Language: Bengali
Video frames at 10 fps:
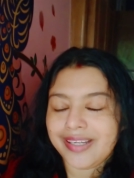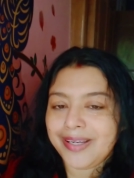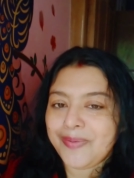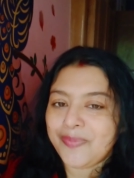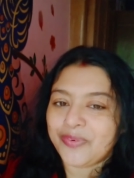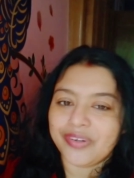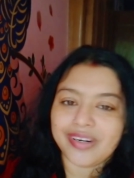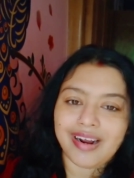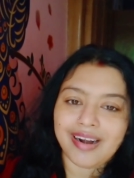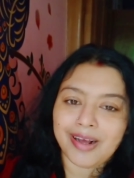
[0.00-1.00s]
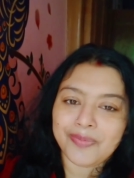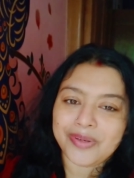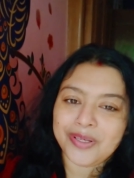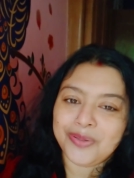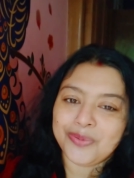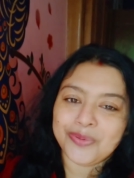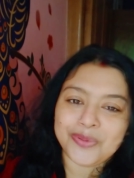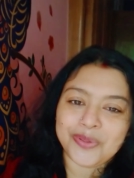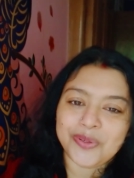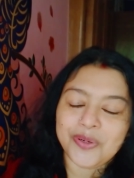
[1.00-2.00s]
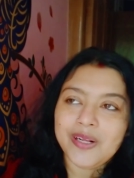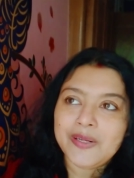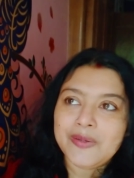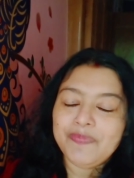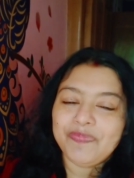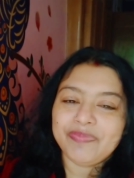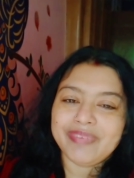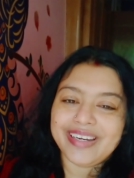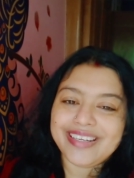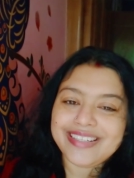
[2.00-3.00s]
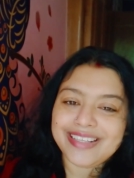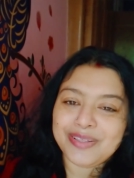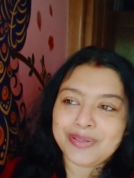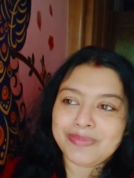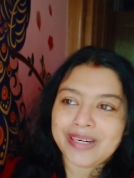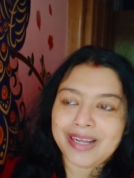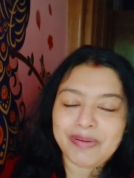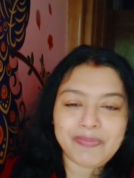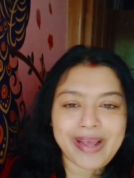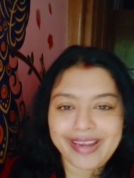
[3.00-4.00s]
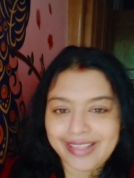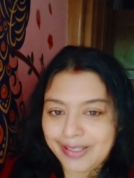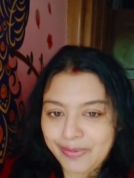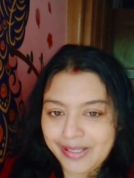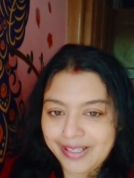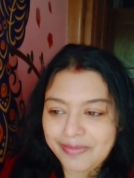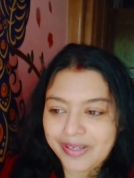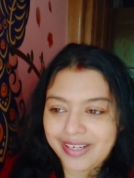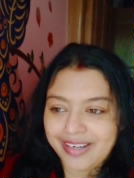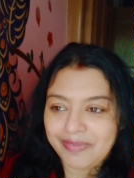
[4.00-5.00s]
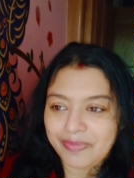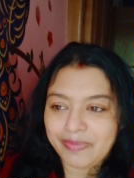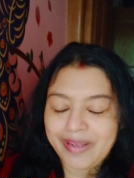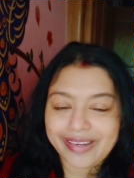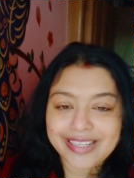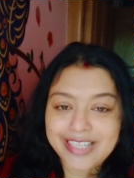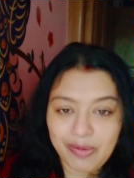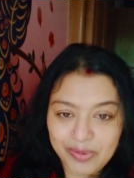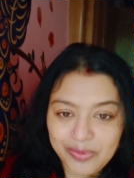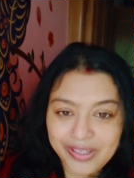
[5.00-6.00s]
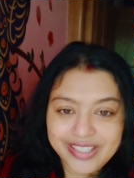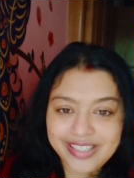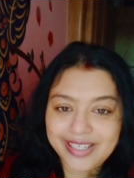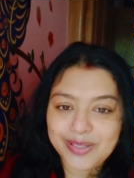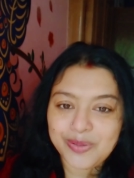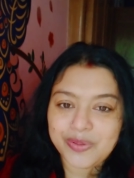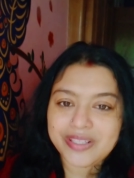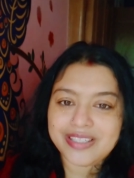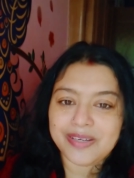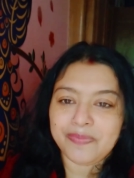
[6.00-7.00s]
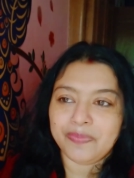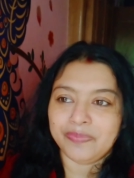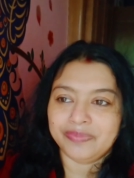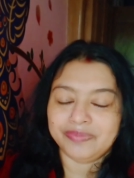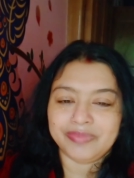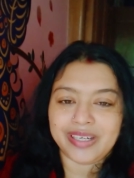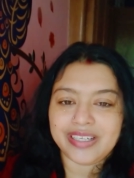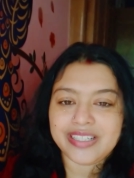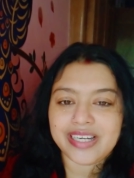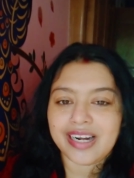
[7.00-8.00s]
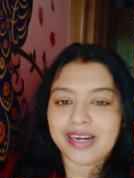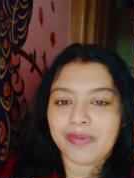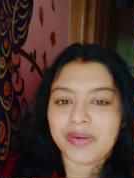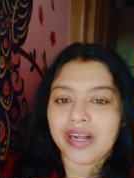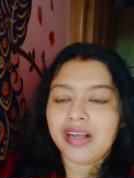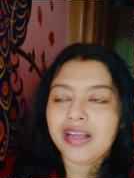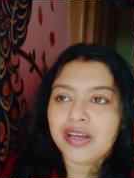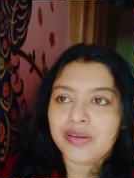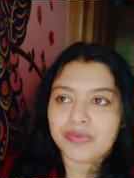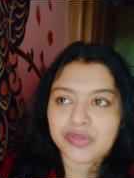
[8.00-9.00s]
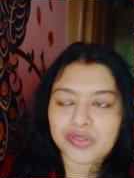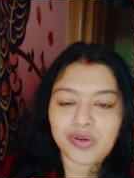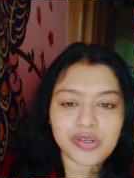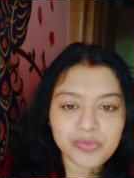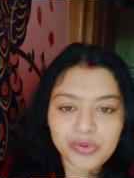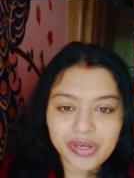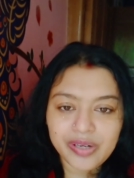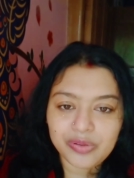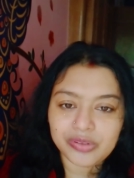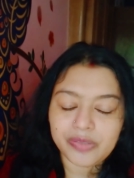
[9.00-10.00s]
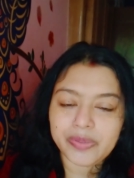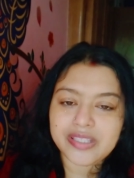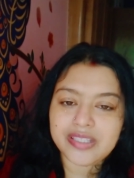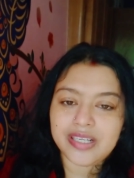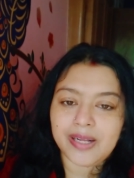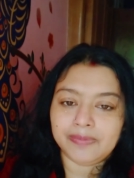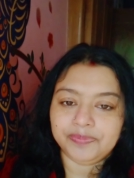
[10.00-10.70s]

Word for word: কি মন খারাপ কি দুঃখ মানে সে তো মানে আমি প্রায় কেঁদে ফেলি মানে একটা যাব বলে ঠিক করেছি মানে সেখানে আমরা slot booking করতে পারছি না